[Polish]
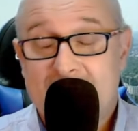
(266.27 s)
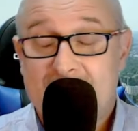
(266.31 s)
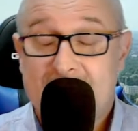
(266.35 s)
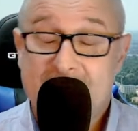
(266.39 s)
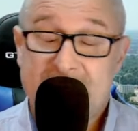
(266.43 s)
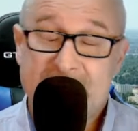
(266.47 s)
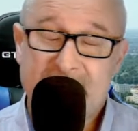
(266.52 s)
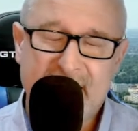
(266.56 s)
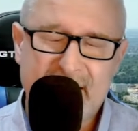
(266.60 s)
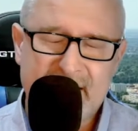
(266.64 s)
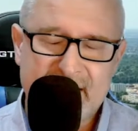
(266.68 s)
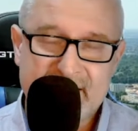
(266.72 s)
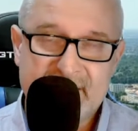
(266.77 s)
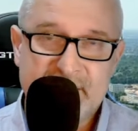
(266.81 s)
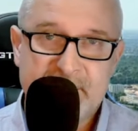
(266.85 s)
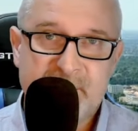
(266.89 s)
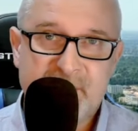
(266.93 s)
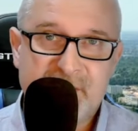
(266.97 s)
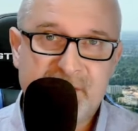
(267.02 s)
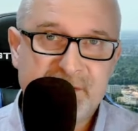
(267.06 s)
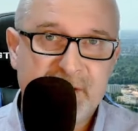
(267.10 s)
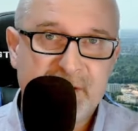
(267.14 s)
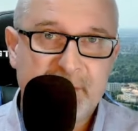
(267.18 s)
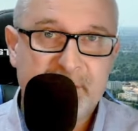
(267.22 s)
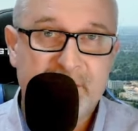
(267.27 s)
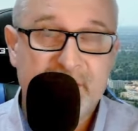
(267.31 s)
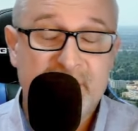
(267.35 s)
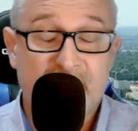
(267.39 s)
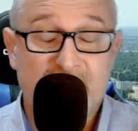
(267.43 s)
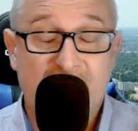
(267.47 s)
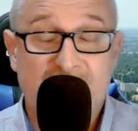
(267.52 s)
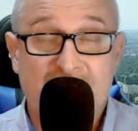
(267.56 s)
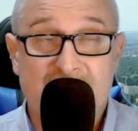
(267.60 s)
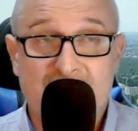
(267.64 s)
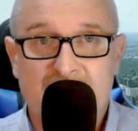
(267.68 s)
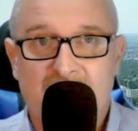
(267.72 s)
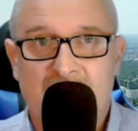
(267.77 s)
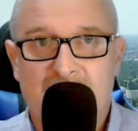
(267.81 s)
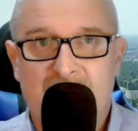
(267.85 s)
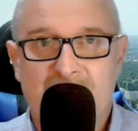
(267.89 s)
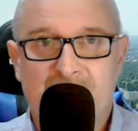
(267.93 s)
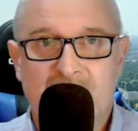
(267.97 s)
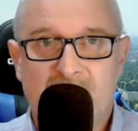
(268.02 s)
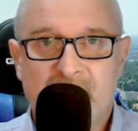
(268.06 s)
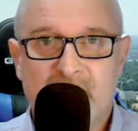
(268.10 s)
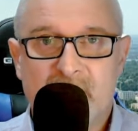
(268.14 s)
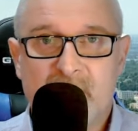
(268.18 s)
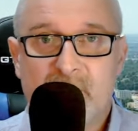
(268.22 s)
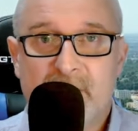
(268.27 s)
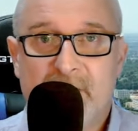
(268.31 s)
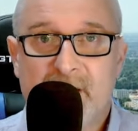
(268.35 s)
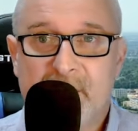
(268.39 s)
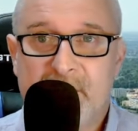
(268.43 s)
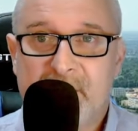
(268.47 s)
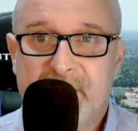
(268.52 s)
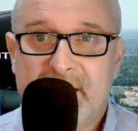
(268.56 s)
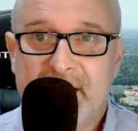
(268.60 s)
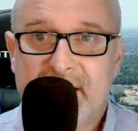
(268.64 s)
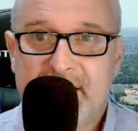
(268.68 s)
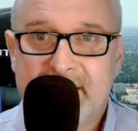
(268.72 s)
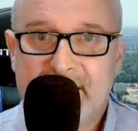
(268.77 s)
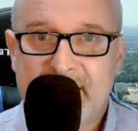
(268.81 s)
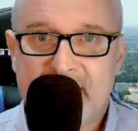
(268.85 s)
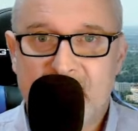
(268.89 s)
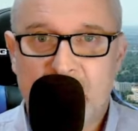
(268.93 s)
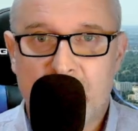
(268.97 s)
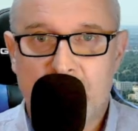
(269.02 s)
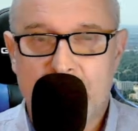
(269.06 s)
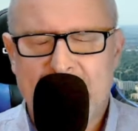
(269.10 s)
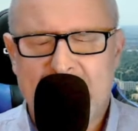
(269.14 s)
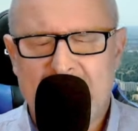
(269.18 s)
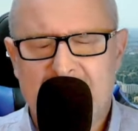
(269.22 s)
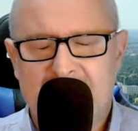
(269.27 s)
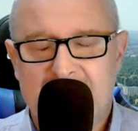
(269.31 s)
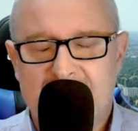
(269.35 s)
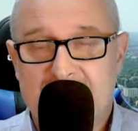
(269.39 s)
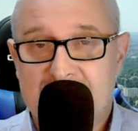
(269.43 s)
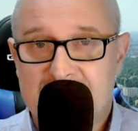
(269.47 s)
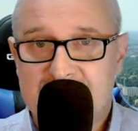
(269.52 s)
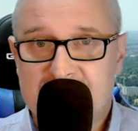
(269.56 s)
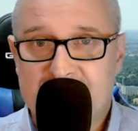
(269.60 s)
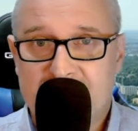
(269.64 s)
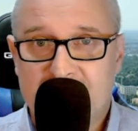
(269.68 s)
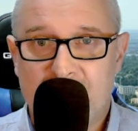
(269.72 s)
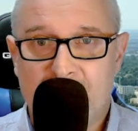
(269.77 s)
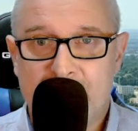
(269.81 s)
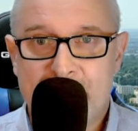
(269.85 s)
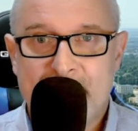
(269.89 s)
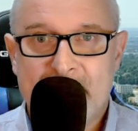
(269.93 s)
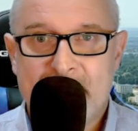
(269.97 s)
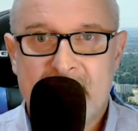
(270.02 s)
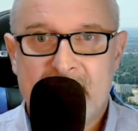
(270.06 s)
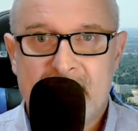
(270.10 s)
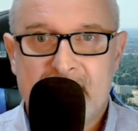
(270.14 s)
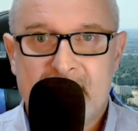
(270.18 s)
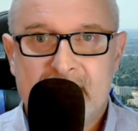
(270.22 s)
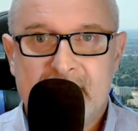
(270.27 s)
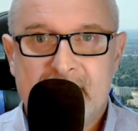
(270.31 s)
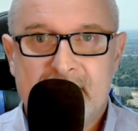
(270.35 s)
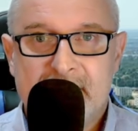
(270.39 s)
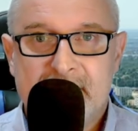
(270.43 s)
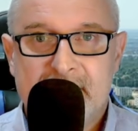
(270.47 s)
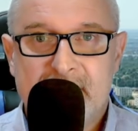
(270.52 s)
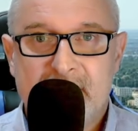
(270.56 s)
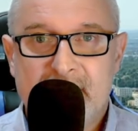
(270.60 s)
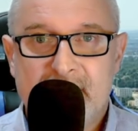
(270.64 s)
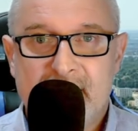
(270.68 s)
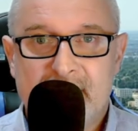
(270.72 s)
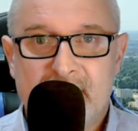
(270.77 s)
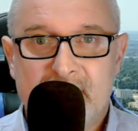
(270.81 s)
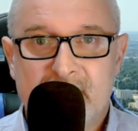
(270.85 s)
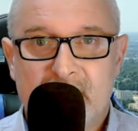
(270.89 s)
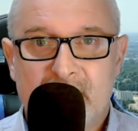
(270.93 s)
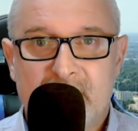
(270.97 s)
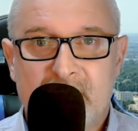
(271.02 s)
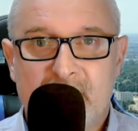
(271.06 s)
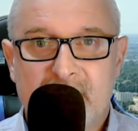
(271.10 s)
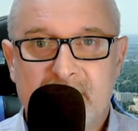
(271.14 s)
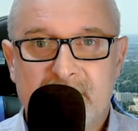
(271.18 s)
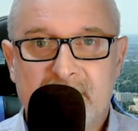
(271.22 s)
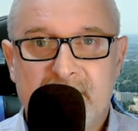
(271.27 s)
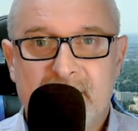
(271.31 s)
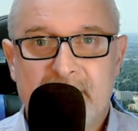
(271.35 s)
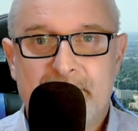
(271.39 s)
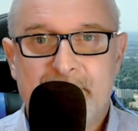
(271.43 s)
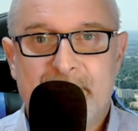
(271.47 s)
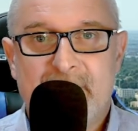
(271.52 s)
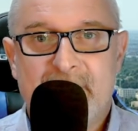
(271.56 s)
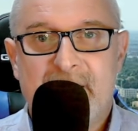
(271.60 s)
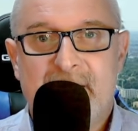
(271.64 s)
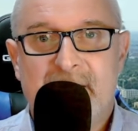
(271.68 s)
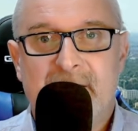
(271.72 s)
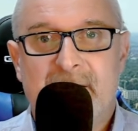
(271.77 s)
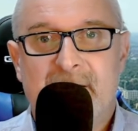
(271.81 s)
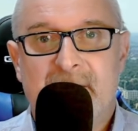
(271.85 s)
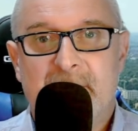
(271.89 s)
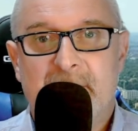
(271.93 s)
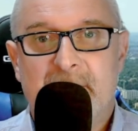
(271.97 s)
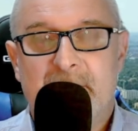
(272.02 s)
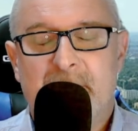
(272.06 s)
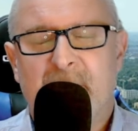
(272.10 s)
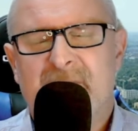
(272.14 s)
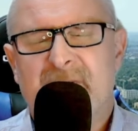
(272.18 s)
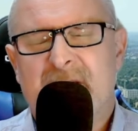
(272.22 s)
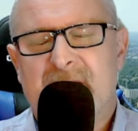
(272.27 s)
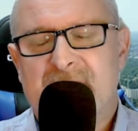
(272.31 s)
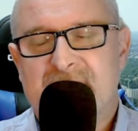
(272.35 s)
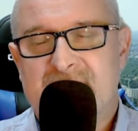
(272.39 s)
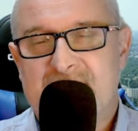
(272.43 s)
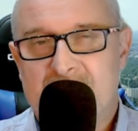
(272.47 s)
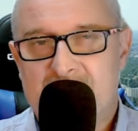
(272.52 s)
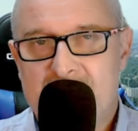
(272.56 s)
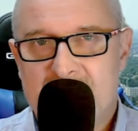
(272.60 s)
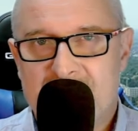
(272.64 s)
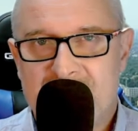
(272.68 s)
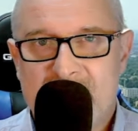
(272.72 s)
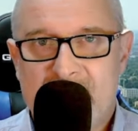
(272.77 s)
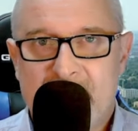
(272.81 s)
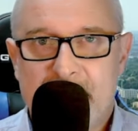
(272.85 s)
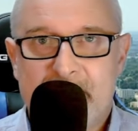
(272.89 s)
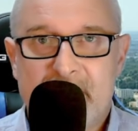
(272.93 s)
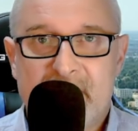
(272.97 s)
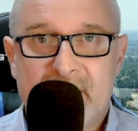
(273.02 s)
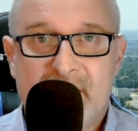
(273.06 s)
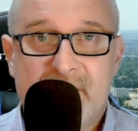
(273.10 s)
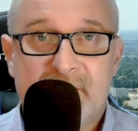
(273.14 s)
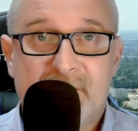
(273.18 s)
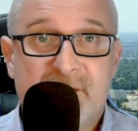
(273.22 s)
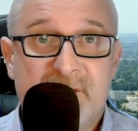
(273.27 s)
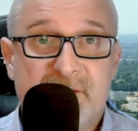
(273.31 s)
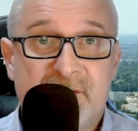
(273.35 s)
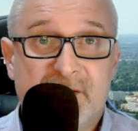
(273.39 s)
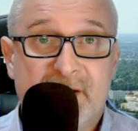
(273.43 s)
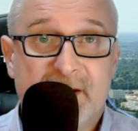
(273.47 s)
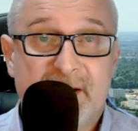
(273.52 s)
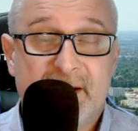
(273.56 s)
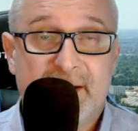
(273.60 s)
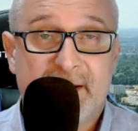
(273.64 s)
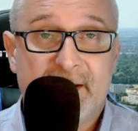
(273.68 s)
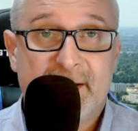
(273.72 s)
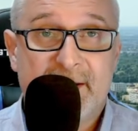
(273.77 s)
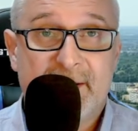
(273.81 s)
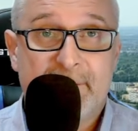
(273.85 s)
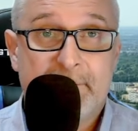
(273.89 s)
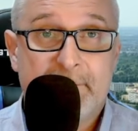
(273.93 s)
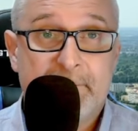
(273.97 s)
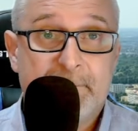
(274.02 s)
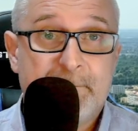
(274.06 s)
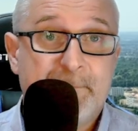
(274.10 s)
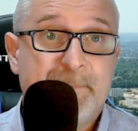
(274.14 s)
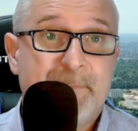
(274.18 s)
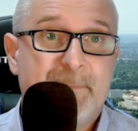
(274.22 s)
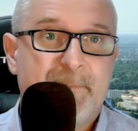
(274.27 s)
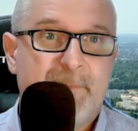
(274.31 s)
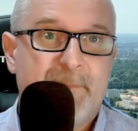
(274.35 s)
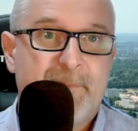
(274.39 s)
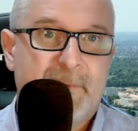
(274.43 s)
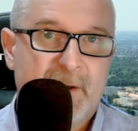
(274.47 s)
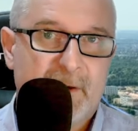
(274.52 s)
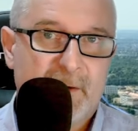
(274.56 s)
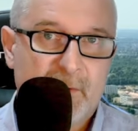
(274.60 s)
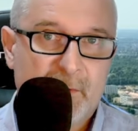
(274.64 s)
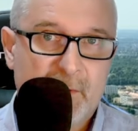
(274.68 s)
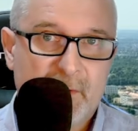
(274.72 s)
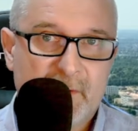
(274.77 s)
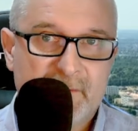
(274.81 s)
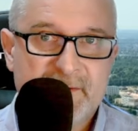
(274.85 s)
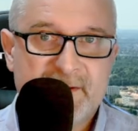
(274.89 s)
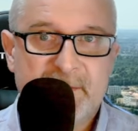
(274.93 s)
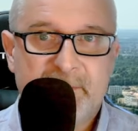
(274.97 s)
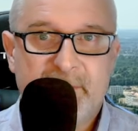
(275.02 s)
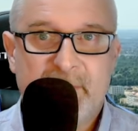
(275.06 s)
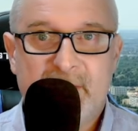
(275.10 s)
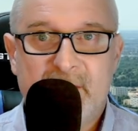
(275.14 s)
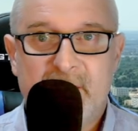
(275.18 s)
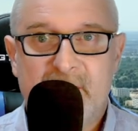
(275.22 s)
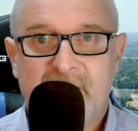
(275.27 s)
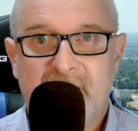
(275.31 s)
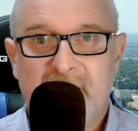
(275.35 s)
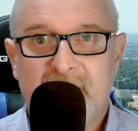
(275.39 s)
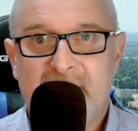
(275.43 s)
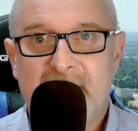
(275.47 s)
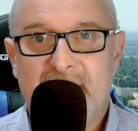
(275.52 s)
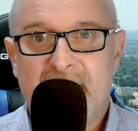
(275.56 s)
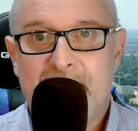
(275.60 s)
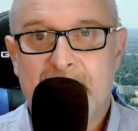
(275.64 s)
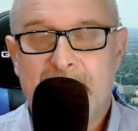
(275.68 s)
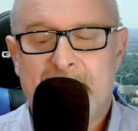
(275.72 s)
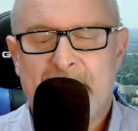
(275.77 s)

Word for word: teraz przejdziemy trochę do wątku kryminalnego. E, dlaczego? Niejednokrotnie e, powtarzałem wam, że łowcy pedofili